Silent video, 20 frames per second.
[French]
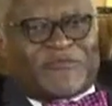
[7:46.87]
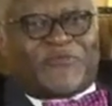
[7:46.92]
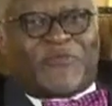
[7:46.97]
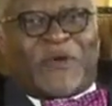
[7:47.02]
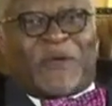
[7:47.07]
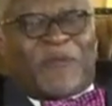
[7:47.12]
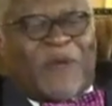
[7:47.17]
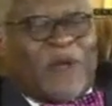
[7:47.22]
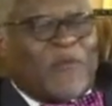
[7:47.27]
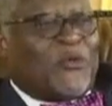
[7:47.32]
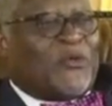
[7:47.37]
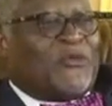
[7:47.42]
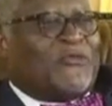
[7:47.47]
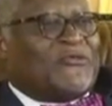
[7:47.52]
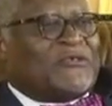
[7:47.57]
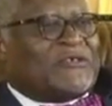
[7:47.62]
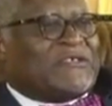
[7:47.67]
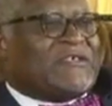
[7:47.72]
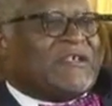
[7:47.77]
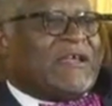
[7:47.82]
prépare mon
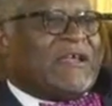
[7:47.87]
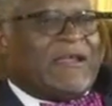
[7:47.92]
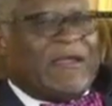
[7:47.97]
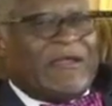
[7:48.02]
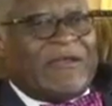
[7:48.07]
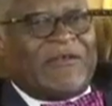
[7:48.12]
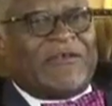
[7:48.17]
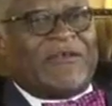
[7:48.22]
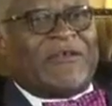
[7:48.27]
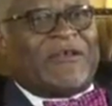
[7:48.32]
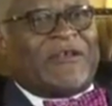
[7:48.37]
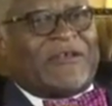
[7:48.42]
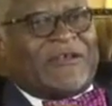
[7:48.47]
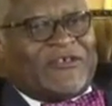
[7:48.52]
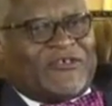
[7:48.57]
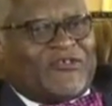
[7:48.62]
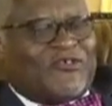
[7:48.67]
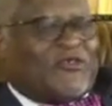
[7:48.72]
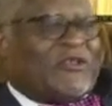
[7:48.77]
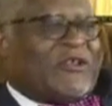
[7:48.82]
dossier,
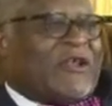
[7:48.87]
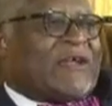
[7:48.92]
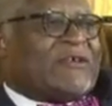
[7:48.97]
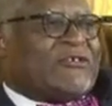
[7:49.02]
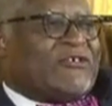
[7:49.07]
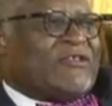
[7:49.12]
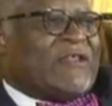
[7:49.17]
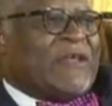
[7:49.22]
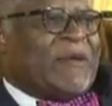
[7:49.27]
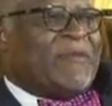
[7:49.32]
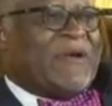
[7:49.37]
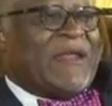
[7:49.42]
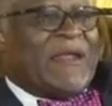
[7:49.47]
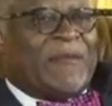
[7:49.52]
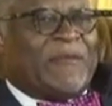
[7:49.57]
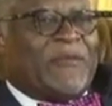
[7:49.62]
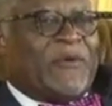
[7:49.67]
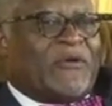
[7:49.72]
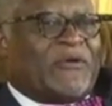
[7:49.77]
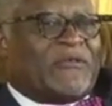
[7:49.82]
je tape, je tape à la
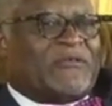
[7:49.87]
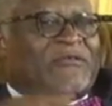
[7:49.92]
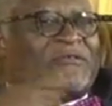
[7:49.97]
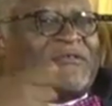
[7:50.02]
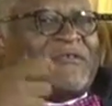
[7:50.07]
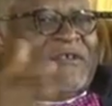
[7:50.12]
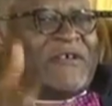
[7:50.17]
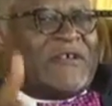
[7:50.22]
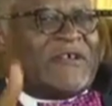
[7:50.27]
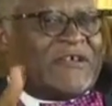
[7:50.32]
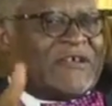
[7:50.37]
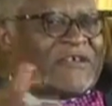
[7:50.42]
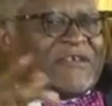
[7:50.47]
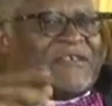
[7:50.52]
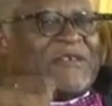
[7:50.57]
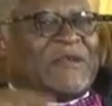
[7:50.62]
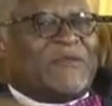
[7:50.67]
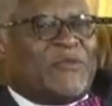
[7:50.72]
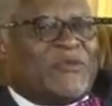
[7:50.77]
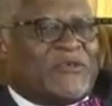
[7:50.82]
porte,
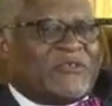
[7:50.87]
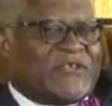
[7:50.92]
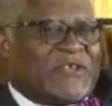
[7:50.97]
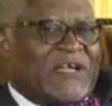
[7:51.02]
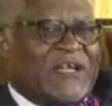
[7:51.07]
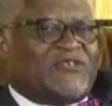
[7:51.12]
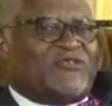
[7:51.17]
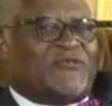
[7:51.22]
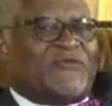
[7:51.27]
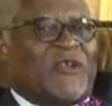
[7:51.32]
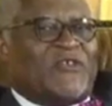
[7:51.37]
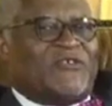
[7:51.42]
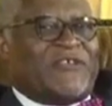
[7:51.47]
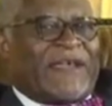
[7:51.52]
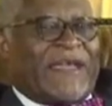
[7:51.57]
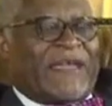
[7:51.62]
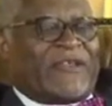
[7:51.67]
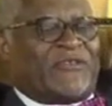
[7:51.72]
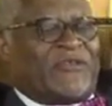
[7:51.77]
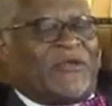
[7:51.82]
je dépose. je vois le
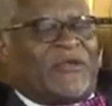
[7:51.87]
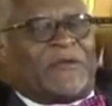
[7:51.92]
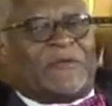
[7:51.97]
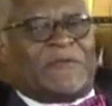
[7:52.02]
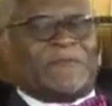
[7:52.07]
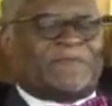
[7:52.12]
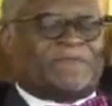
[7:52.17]
directeur.